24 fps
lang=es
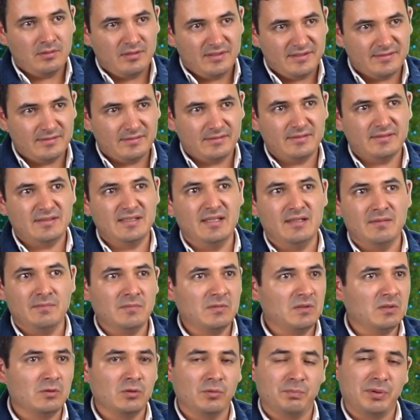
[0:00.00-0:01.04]
Sí,
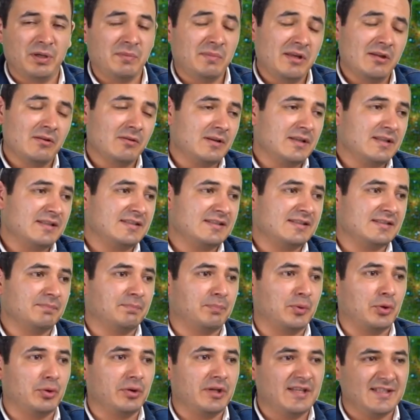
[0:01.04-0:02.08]
lo primero es
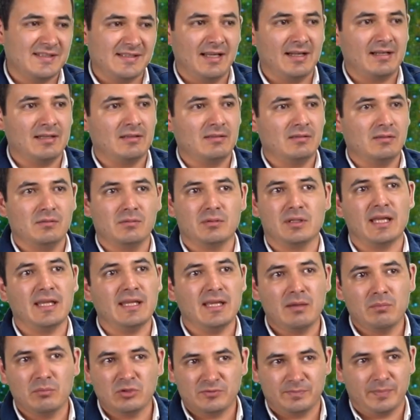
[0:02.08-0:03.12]
priorizar lo que
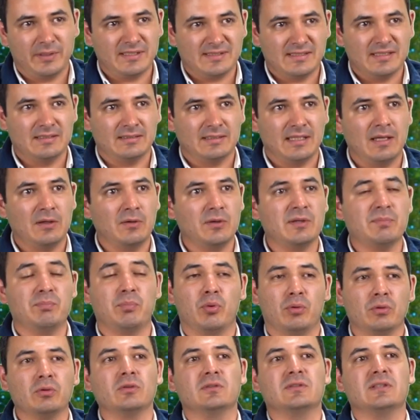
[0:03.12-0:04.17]
ya hemos presentado y
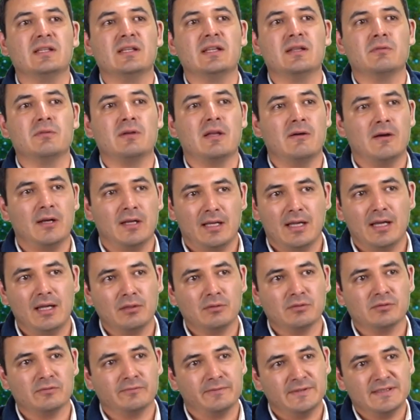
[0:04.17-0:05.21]
por no tener una bancada
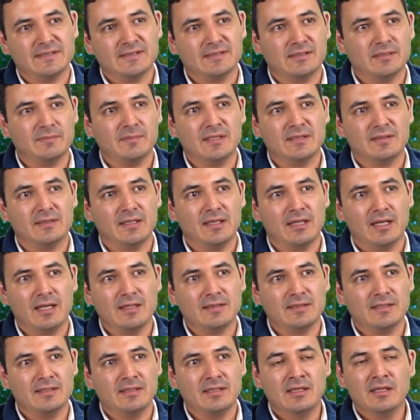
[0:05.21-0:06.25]
lo suficientemente
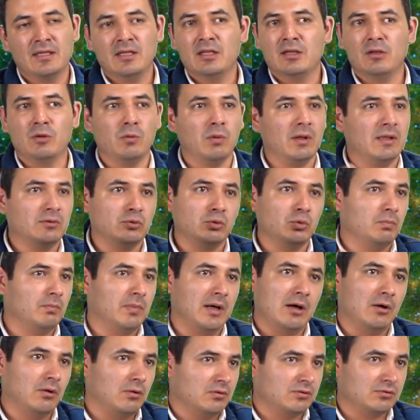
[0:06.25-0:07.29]
grande lo han
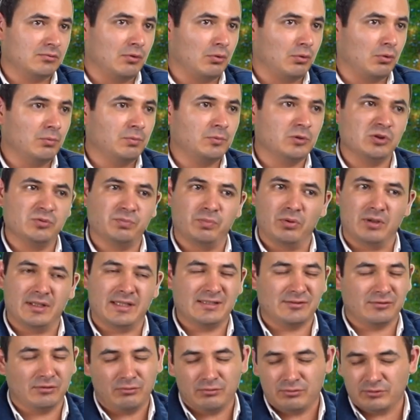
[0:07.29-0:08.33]
tumbado los corruptos
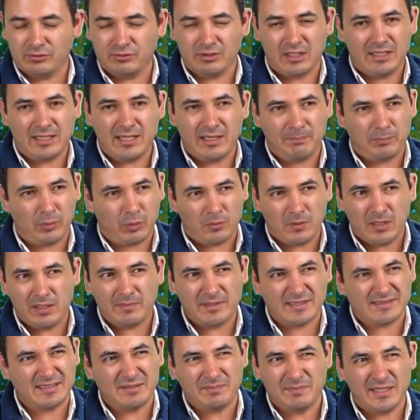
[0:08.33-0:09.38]
porque solucionaría
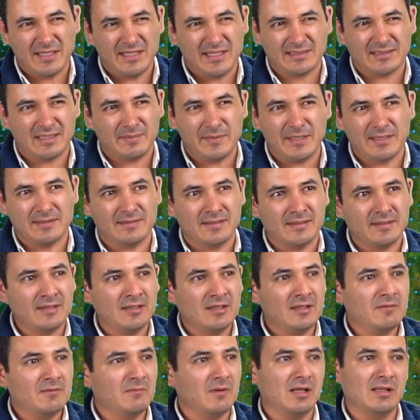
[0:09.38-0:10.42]
problemas inmediatamente.
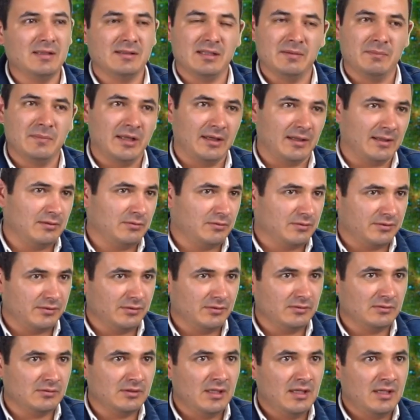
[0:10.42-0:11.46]
El tema de
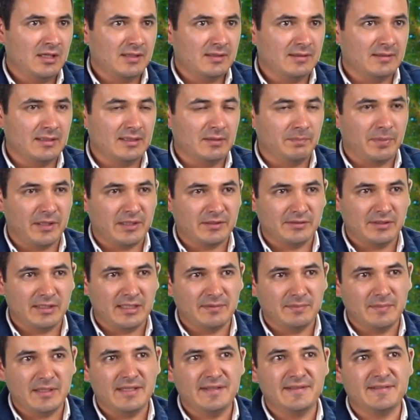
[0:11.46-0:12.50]
reducción del precio de
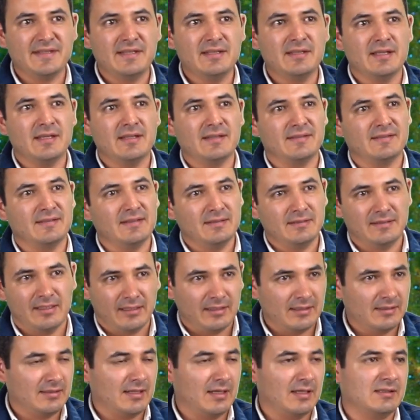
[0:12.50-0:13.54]
las medicinas,
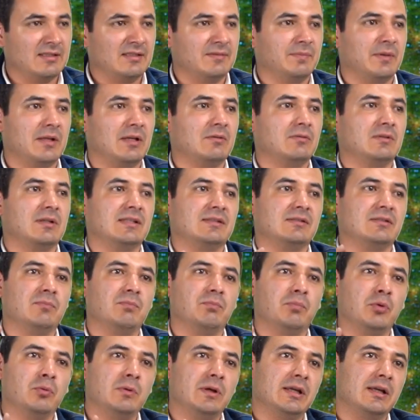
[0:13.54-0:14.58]
internet gratis para educación
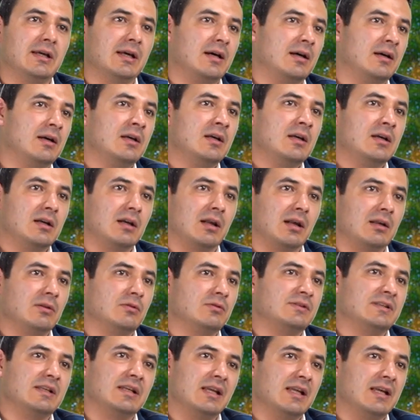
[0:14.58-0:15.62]
pública,
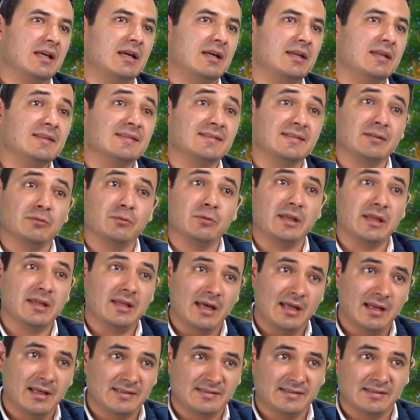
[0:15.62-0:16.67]
reducir la
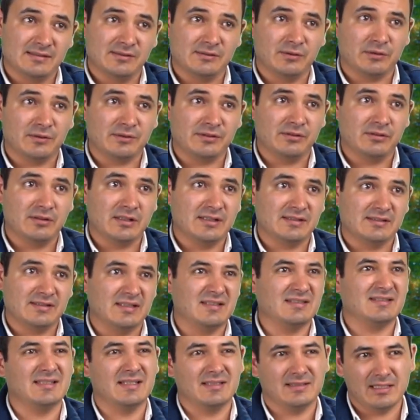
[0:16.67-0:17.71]
inseguridad, las extorsiones
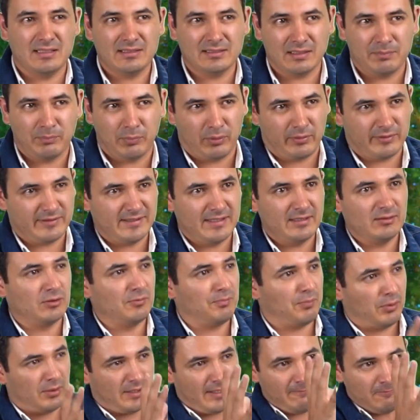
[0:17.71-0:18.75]
en 70%
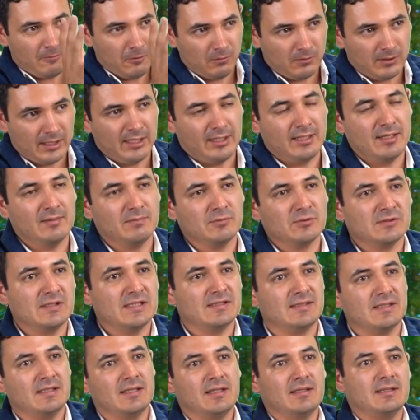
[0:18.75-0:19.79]
porque bloquearíamos la
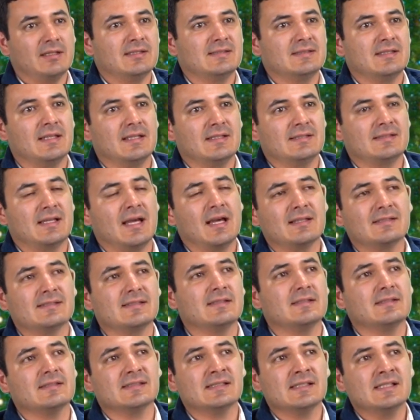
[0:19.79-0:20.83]
señal desde las
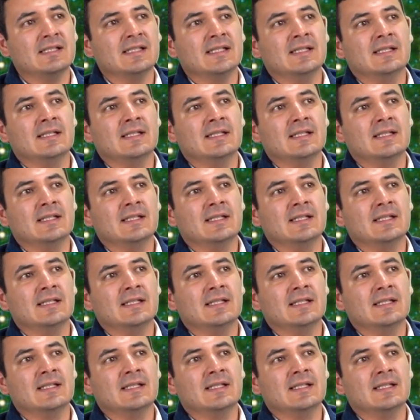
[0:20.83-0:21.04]
cárceles.